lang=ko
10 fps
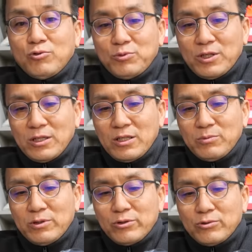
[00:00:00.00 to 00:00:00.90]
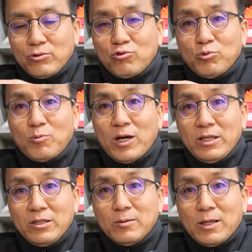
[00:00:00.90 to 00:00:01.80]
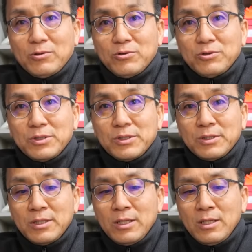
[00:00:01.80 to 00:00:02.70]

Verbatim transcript: 구분하기 힘들 정도로 구멍 파 있는 거 말고는